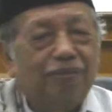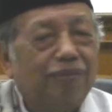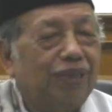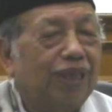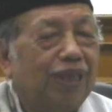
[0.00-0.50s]

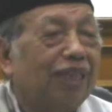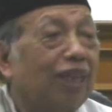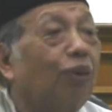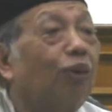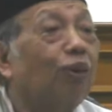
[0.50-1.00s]
yang
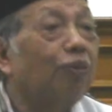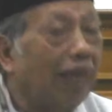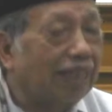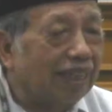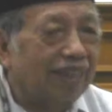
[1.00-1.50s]

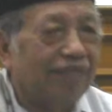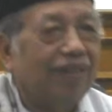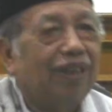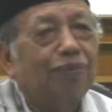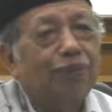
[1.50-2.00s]
terhormat
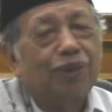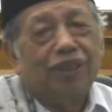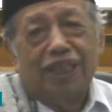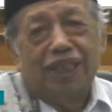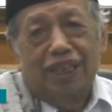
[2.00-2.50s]
walaupun
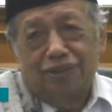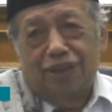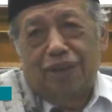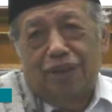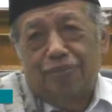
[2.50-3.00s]
dia itu
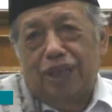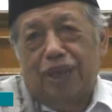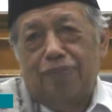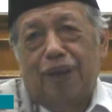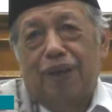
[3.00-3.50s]
tidak punya
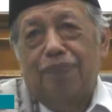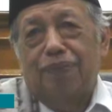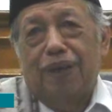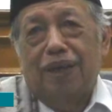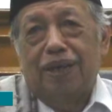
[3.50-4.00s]

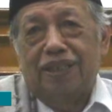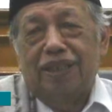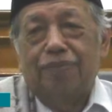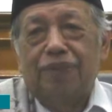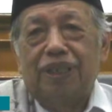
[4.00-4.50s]
apa-apa
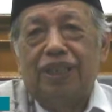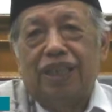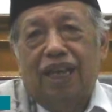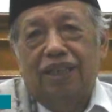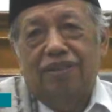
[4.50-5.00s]
dia
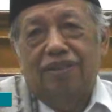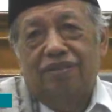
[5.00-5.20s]
minta itu